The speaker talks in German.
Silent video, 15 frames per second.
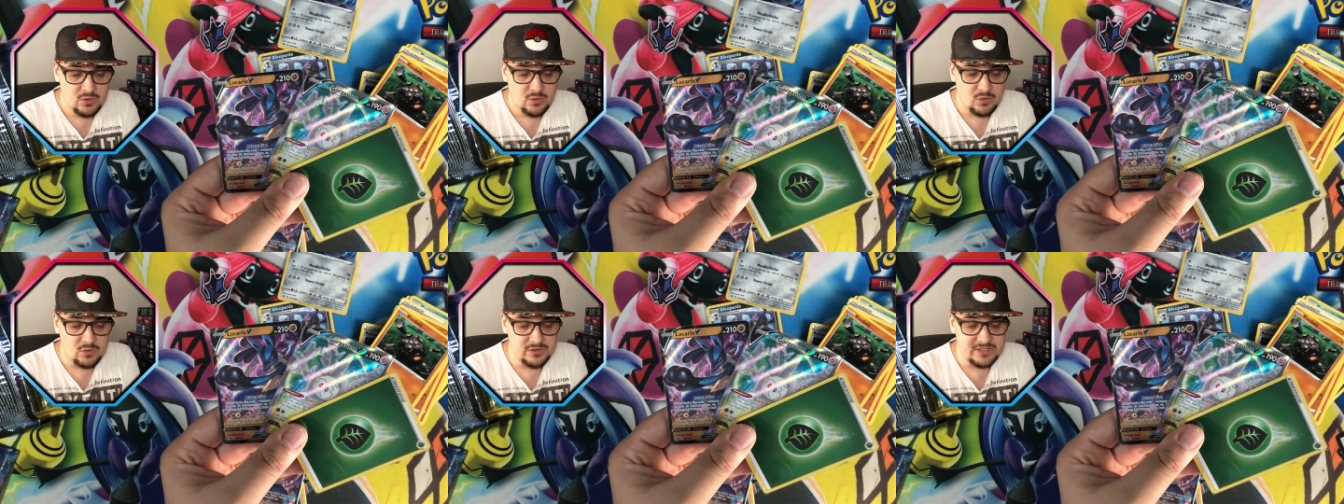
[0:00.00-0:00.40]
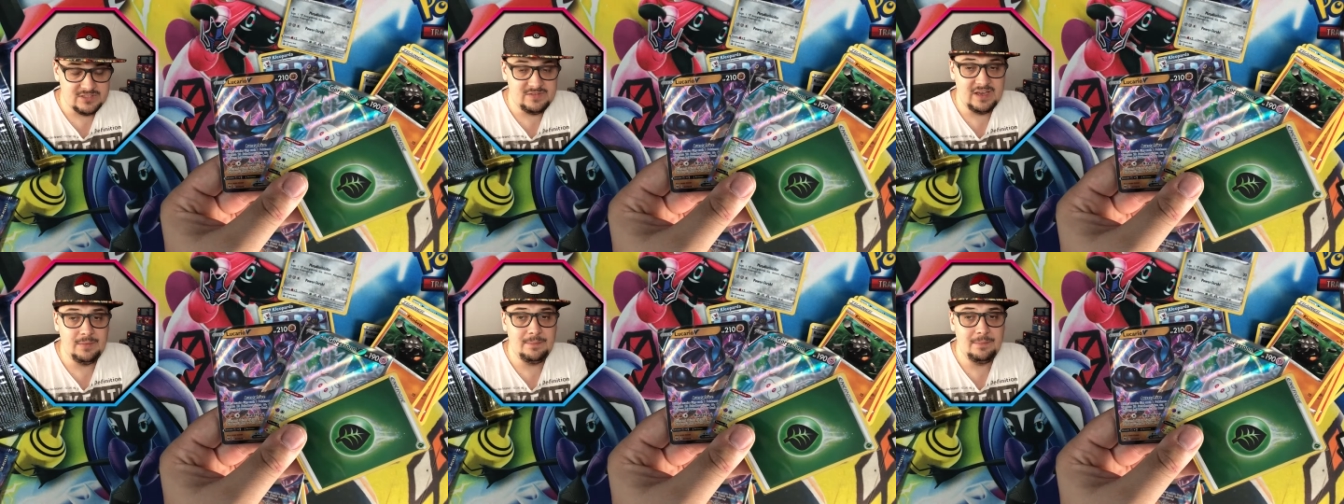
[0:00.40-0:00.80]
Und
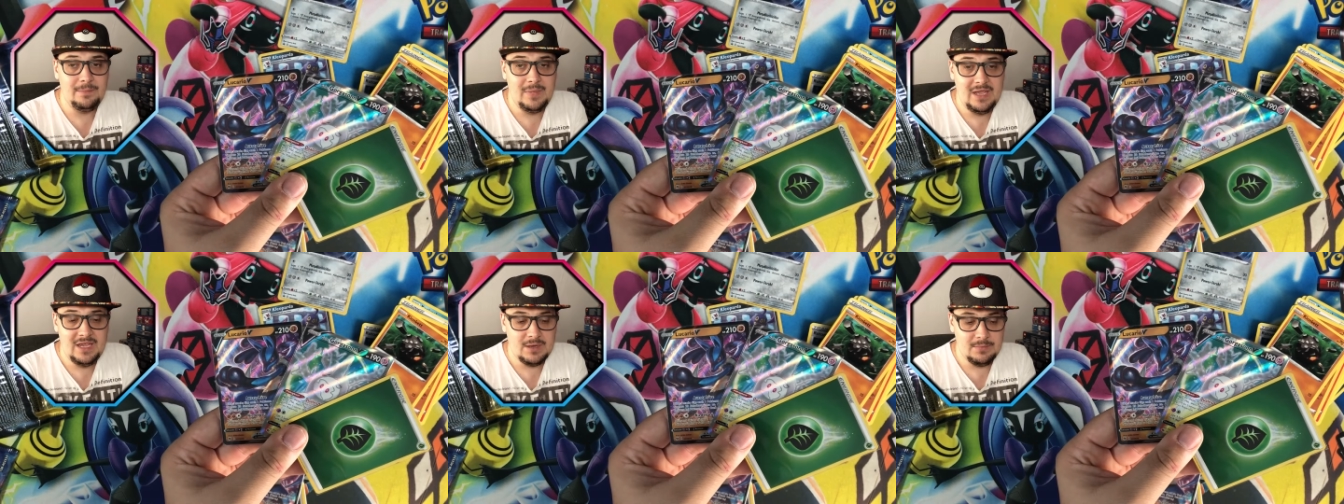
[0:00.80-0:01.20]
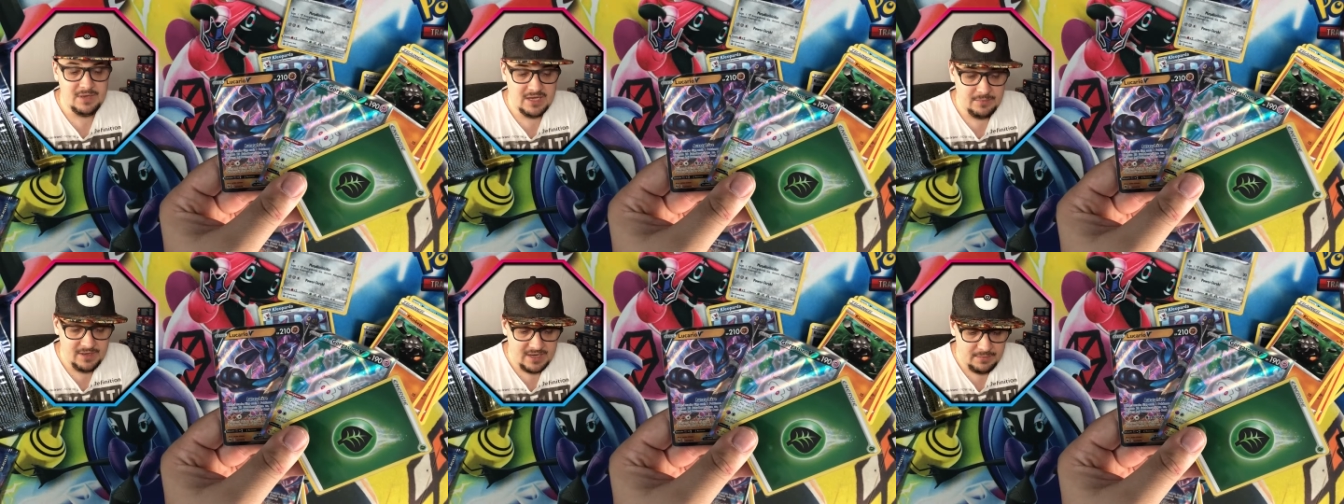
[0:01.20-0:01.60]
es wäre mega,
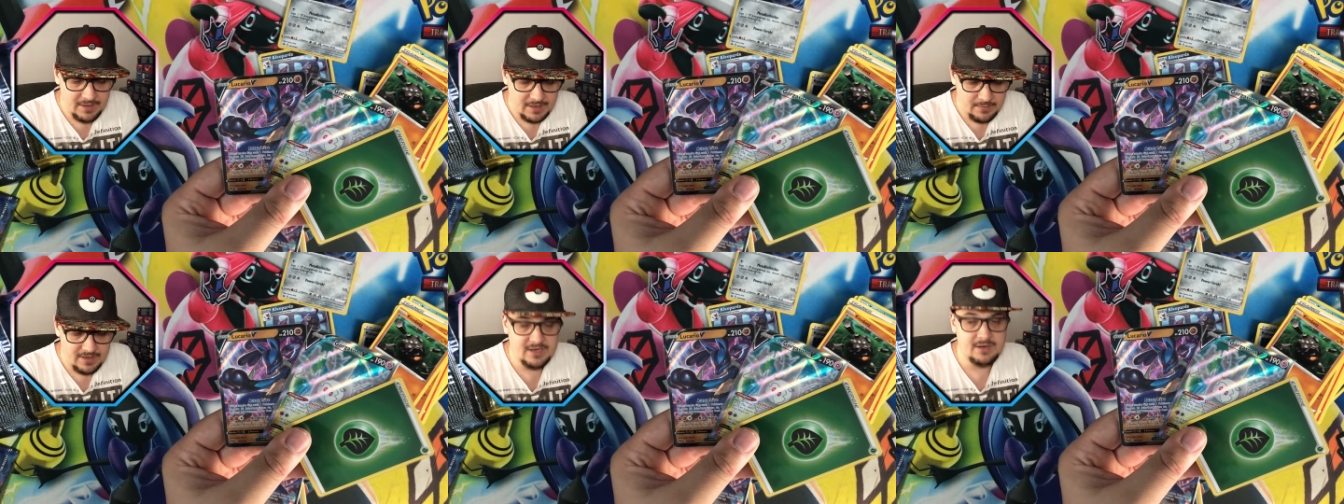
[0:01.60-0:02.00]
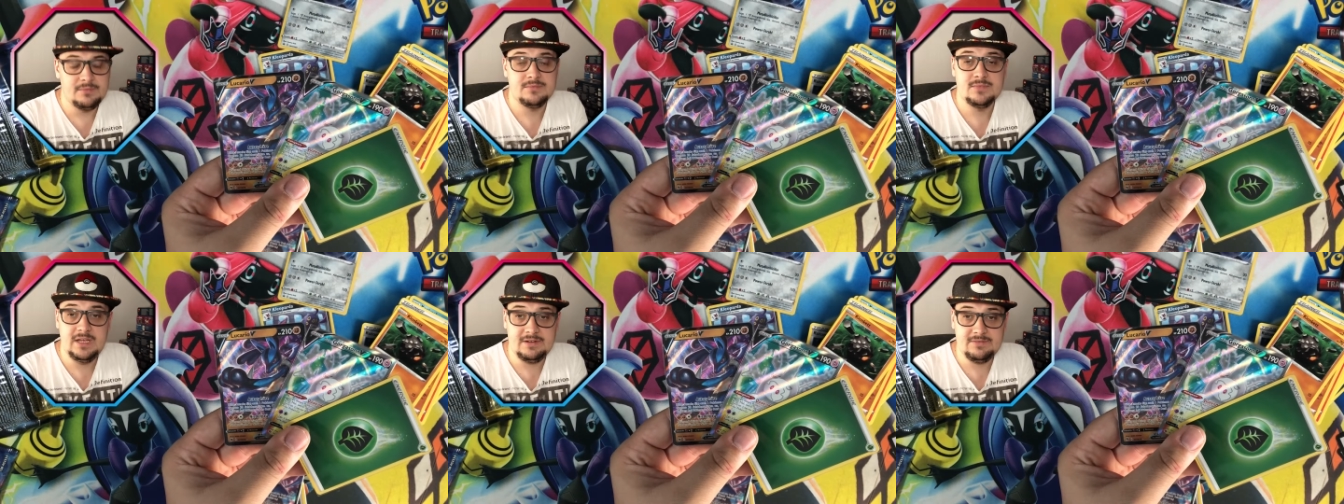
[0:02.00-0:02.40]
mega, mega, mega, mega
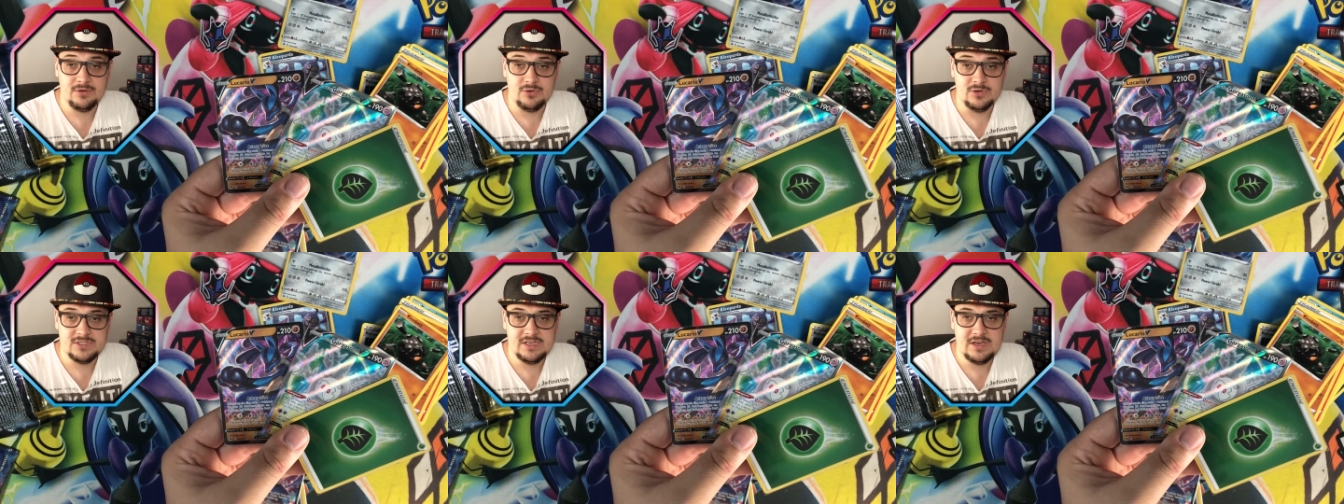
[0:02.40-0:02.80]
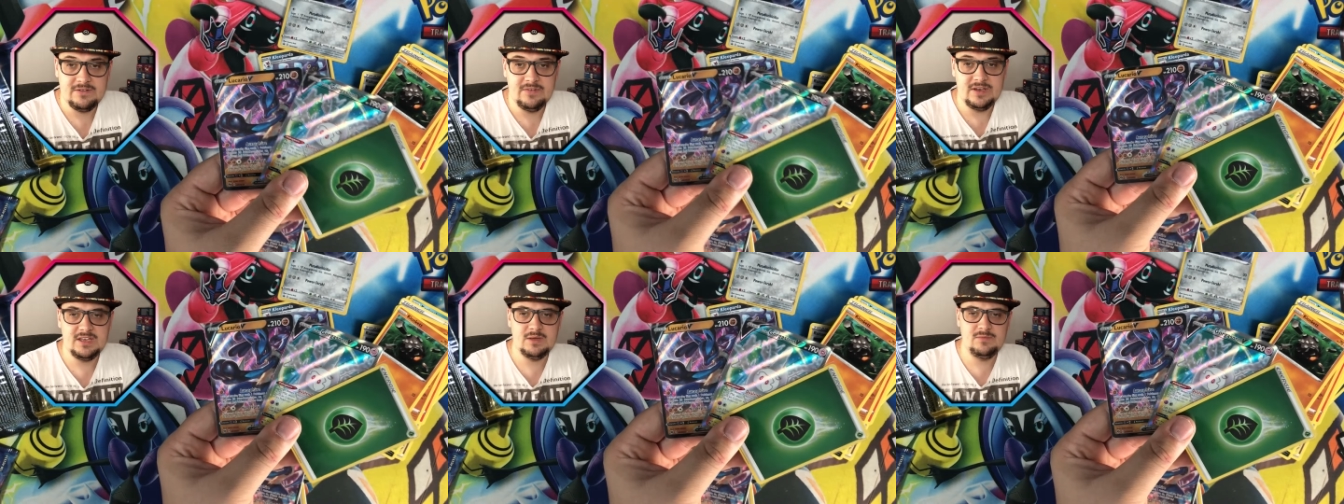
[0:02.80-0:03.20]
nett von euch,
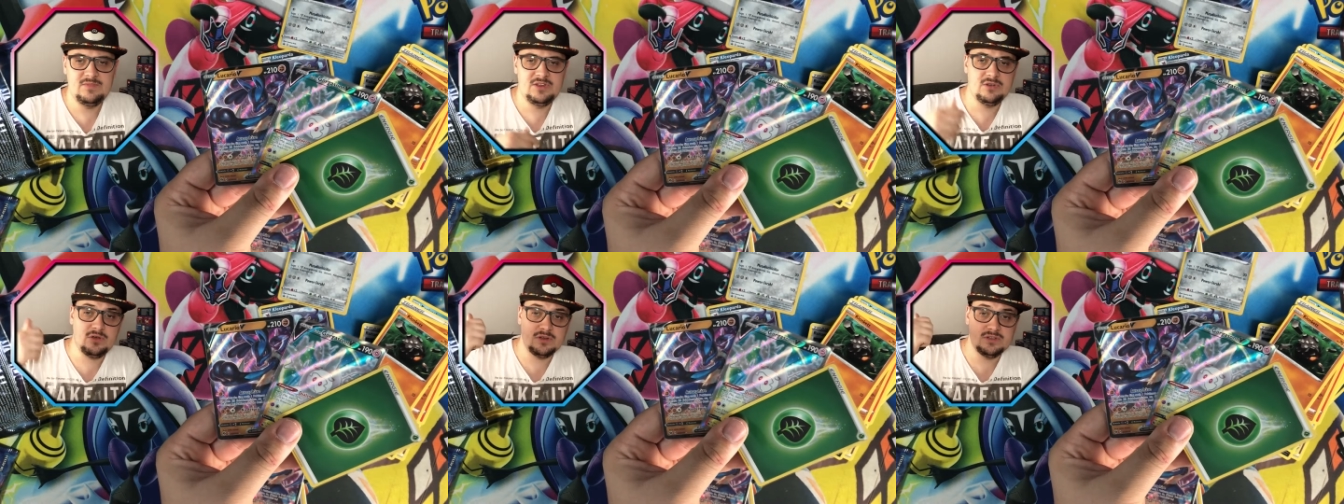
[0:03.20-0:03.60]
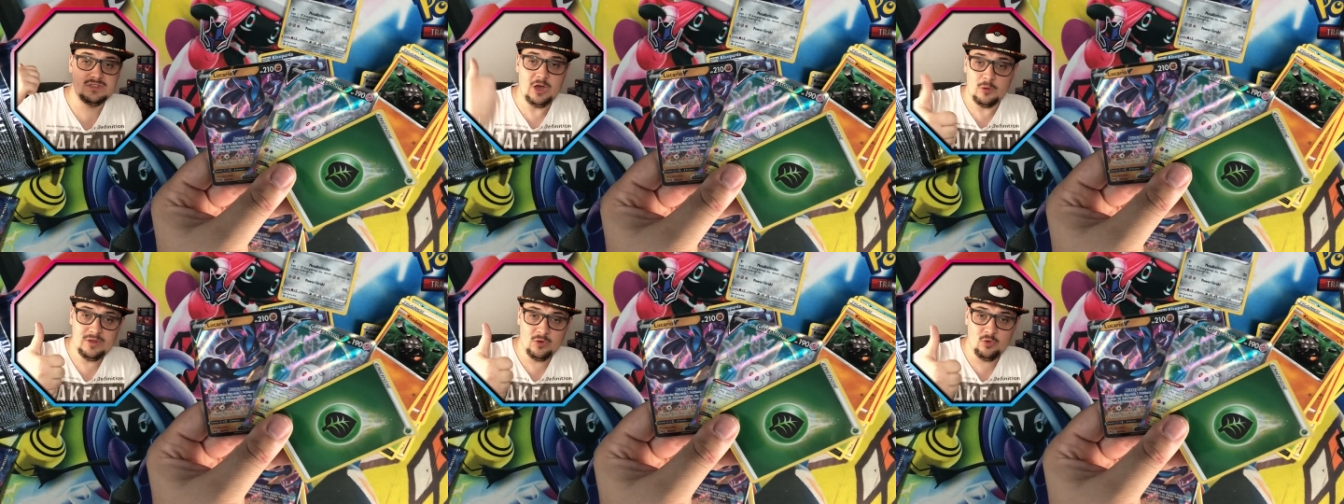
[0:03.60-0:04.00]
wenn ihr dem Video noch einen
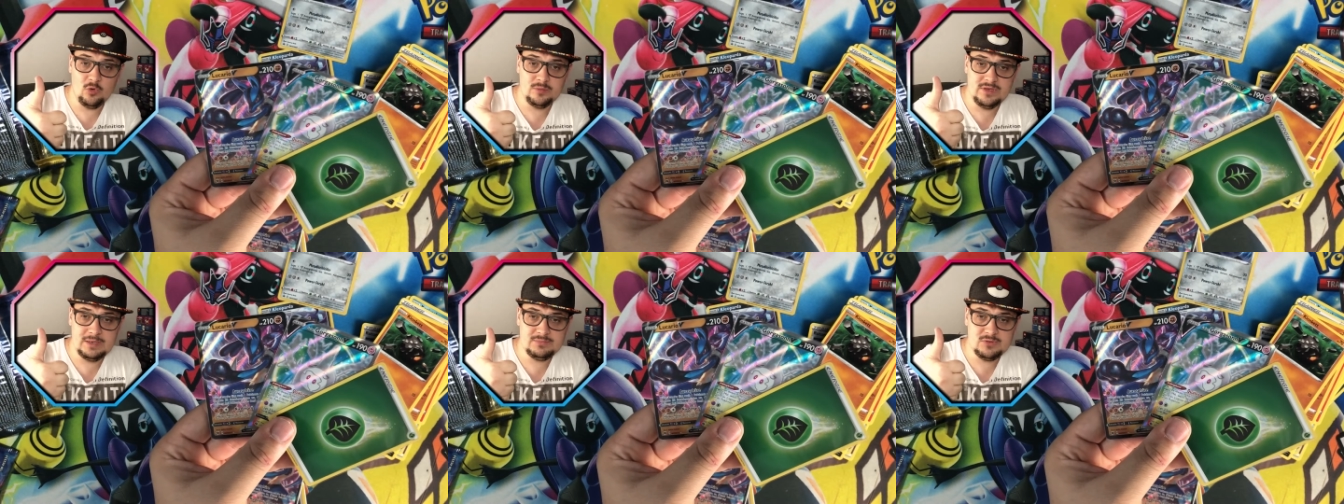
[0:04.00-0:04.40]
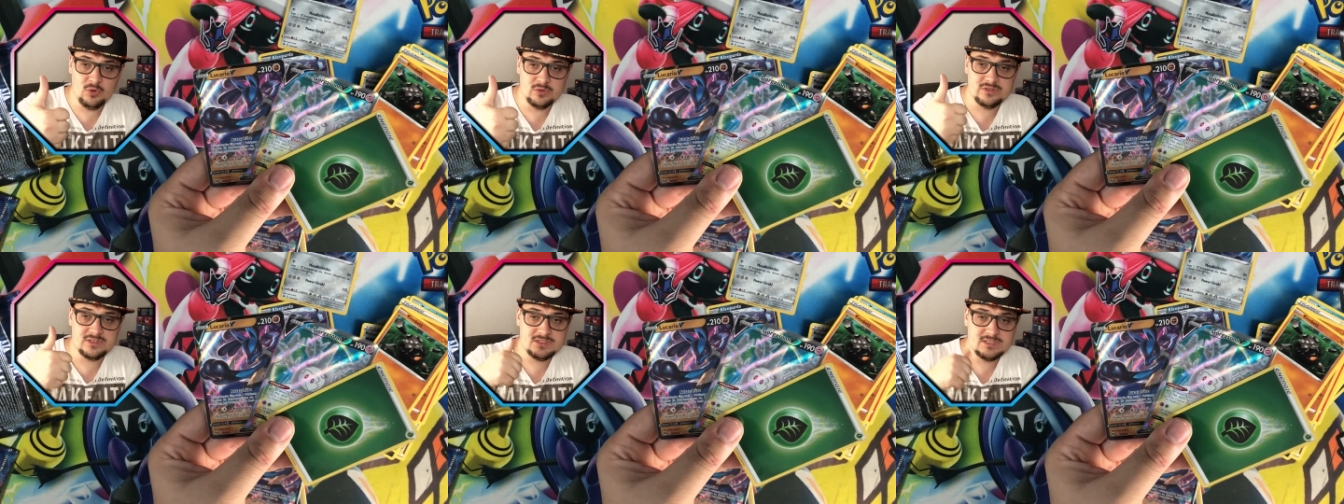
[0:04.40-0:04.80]
Daumen nach oben gebt
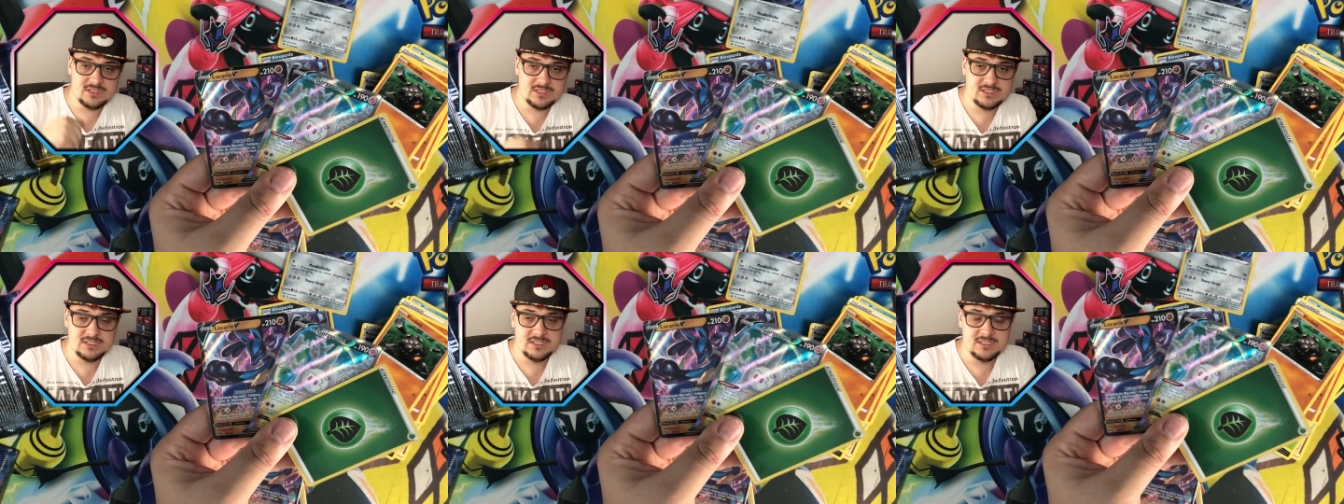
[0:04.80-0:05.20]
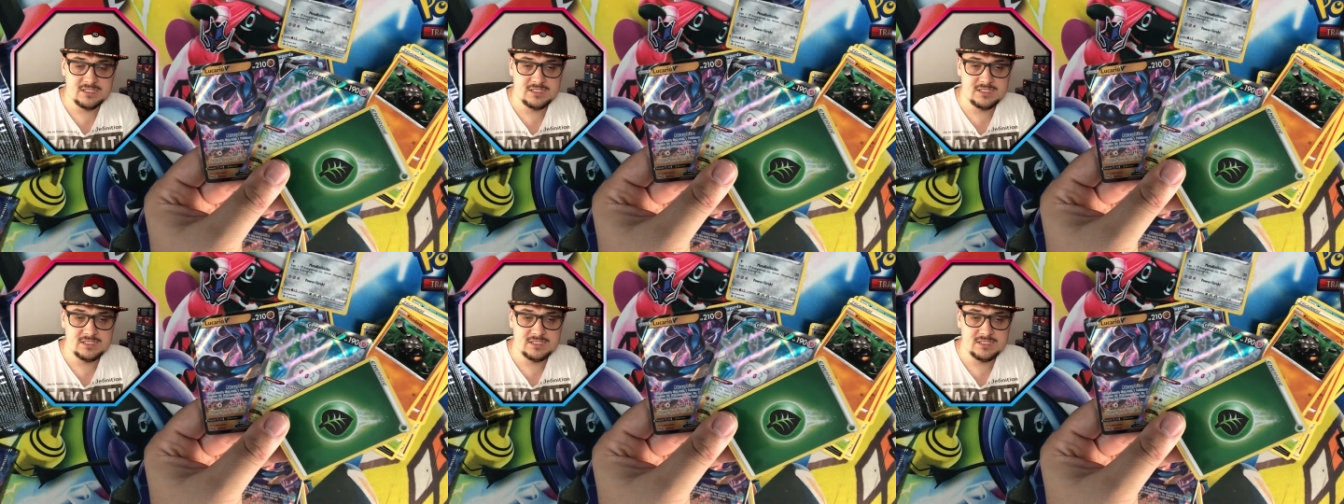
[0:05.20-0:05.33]
und äh,